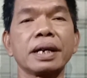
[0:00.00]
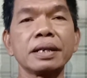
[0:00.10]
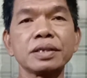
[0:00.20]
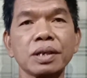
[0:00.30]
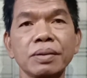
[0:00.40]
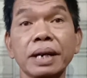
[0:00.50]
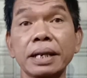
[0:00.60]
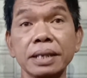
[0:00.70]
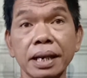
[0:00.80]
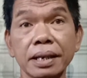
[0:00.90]
kan
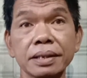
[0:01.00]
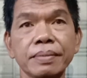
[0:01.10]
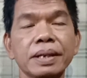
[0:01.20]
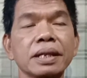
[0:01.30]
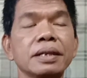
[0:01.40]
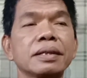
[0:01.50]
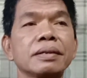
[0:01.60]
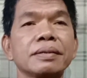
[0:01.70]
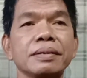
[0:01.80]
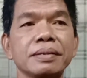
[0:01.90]
slogannya seperti itu.
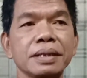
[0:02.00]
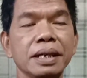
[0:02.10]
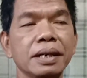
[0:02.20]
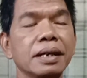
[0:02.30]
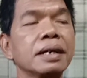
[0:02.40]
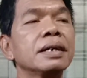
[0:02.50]
Ya.